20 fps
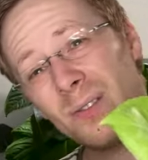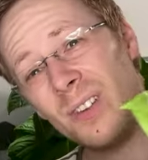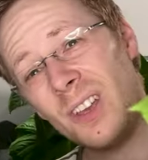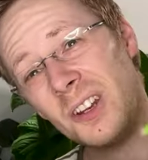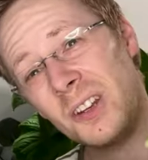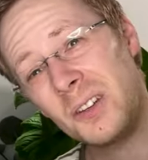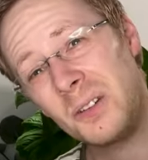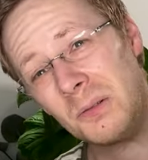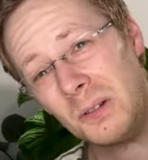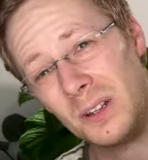
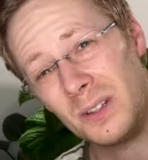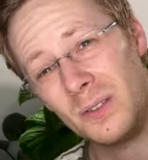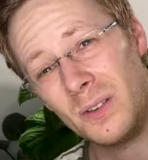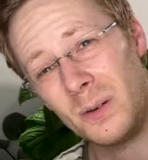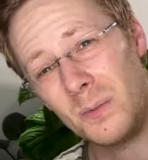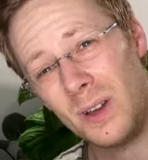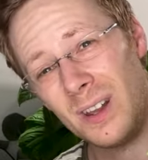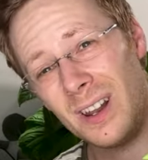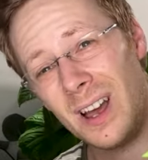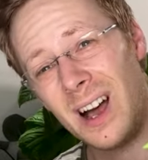Fact, das war
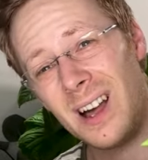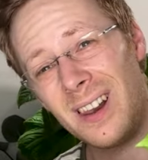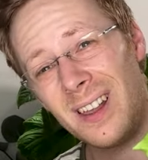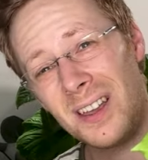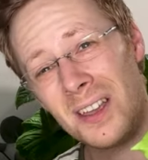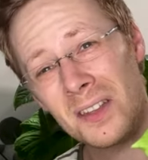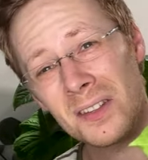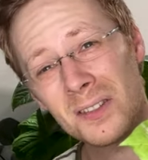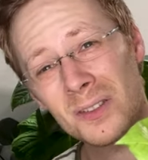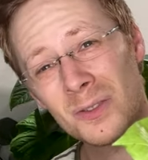meine
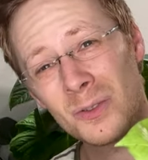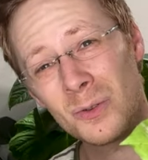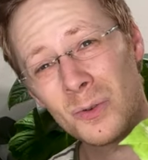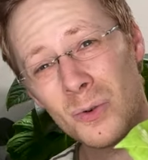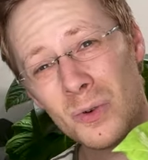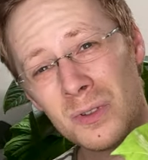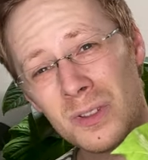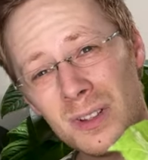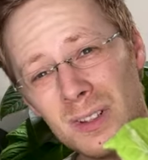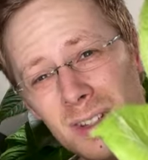allererste
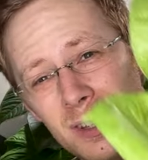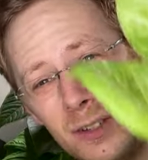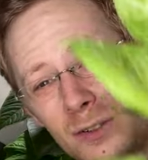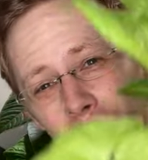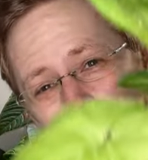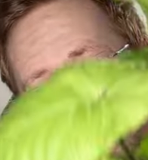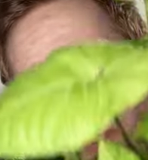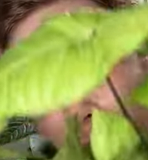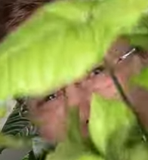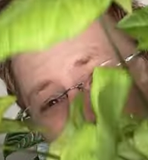Syngonie, die ich
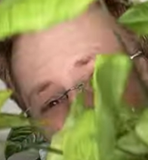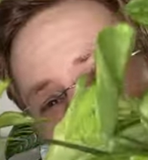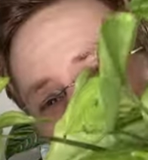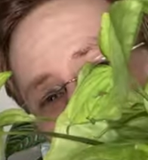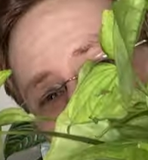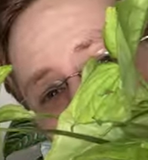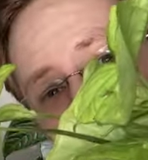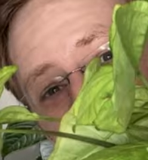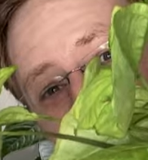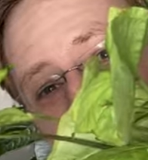auf
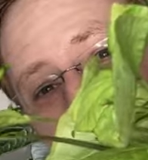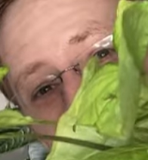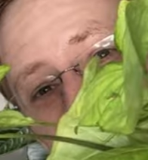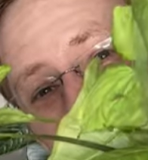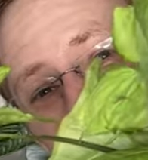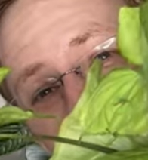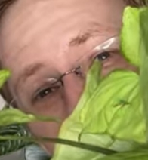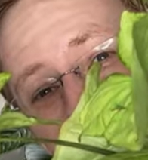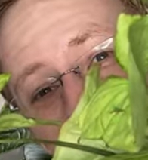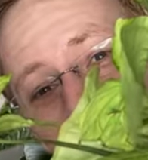Semihydro
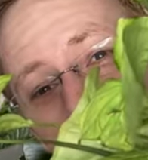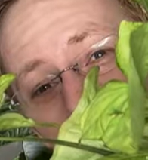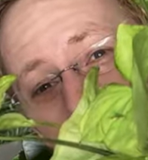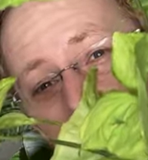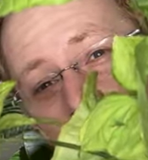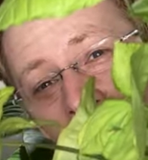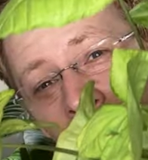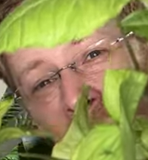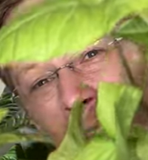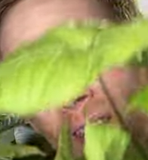umgestellt
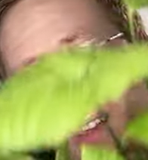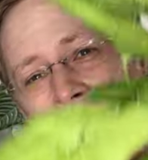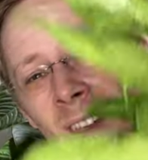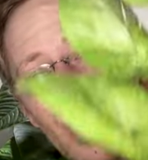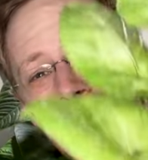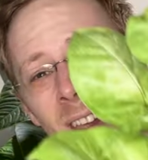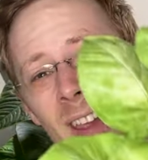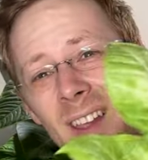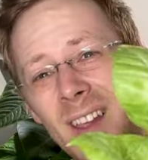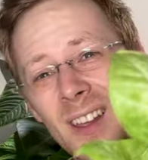habe.
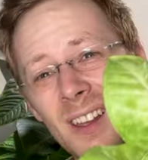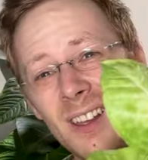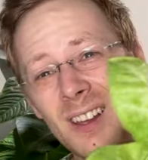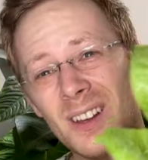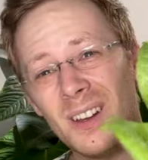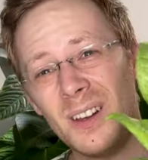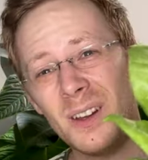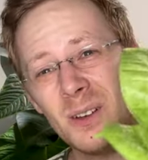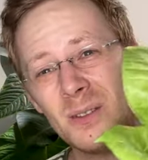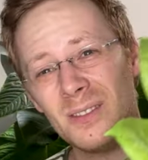
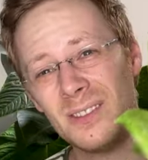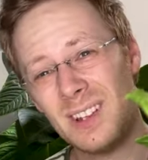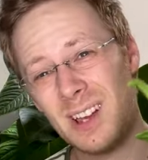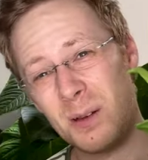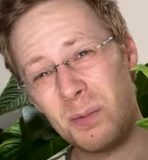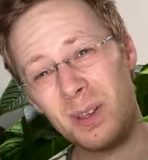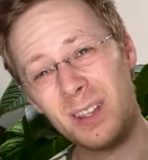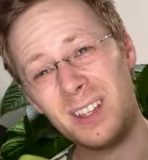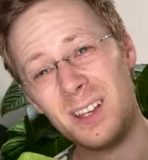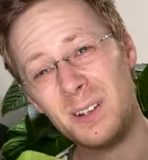Äh, da
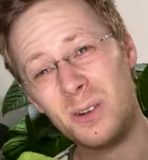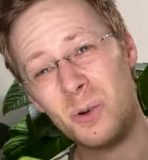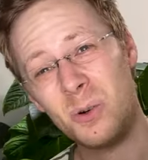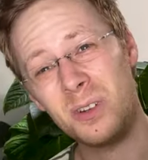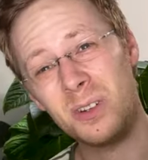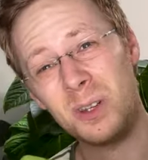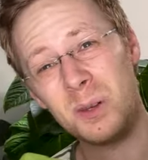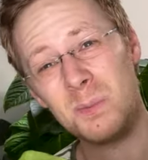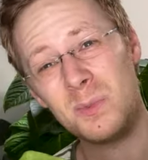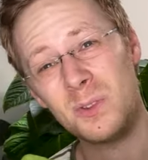habe ich halt auch
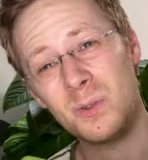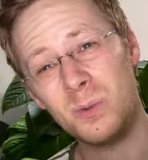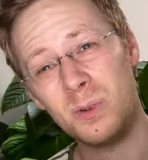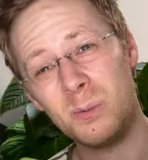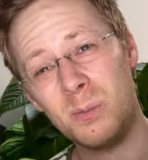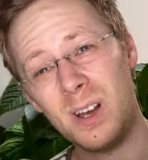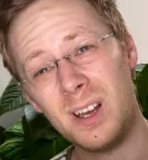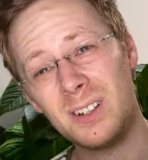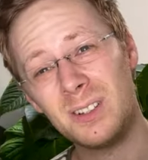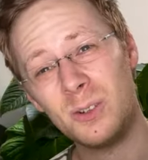einen Tipp zu
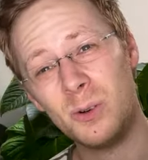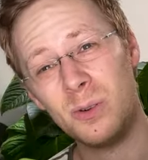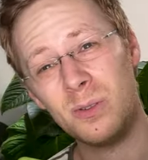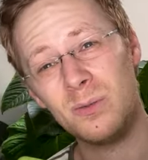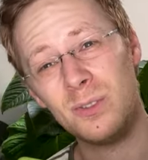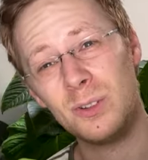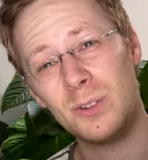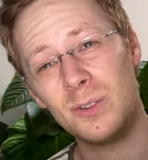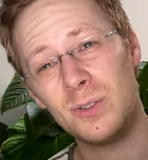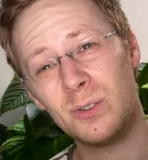gemacht, auch ein
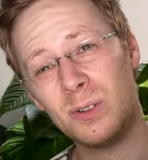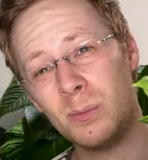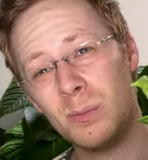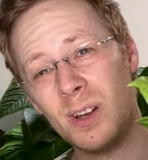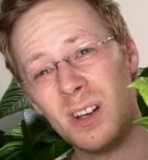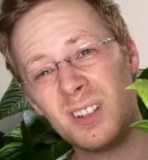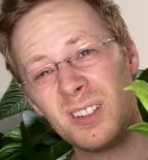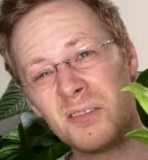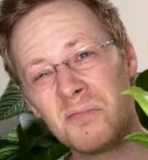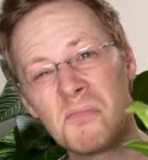Video zu
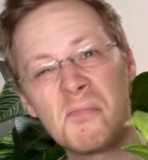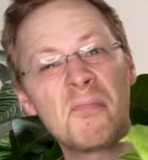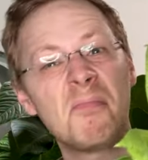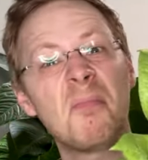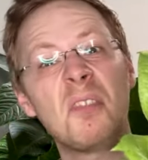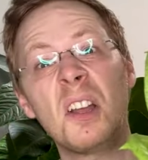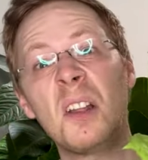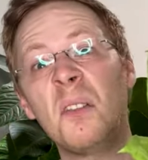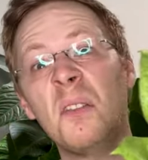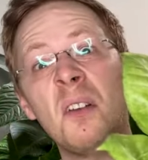gemacht.
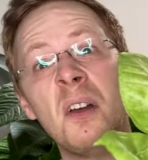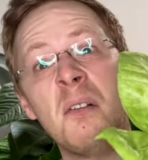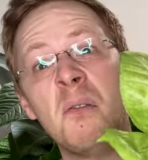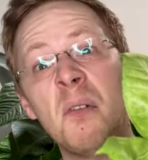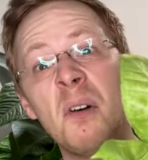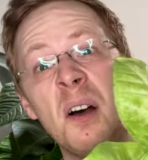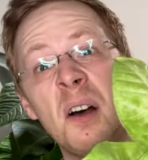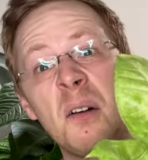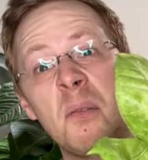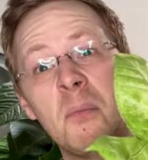Ganz einfach.